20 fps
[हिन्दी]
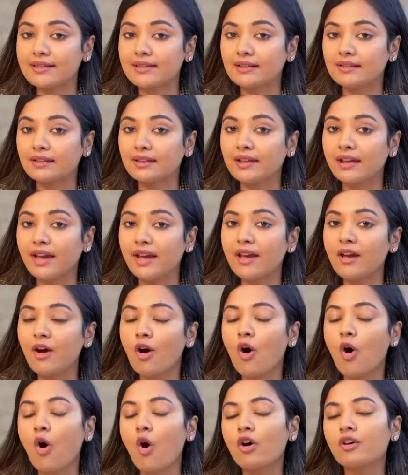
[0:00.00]
आ सकती है
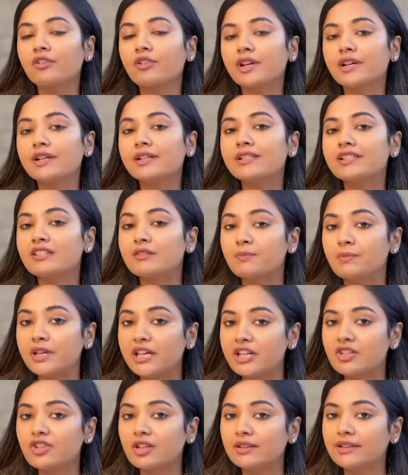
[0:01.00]
और रिंकल्स
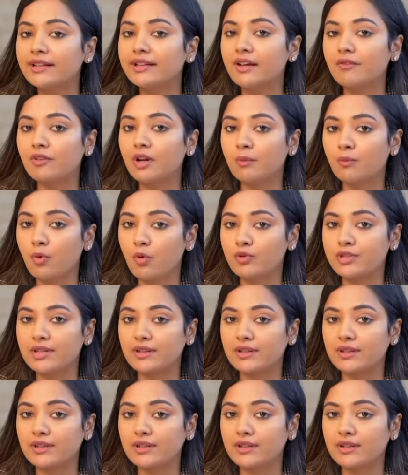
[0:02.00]
भी जल्दी डेवलप हो